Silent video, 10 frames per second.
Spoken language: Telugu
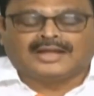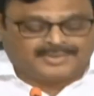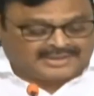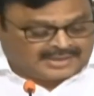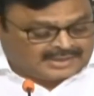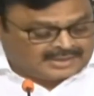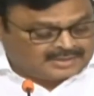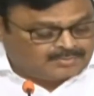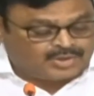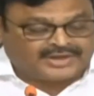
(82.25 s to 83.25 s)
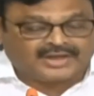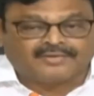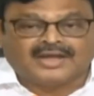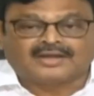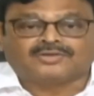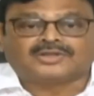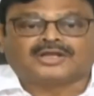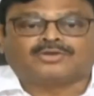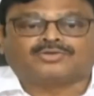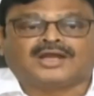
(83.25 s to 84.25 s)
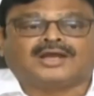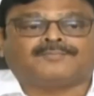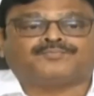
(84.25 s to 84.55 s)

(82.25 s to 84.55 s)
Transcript: నా మీద మొన్న ఇరవై ఆరవ తారీఖున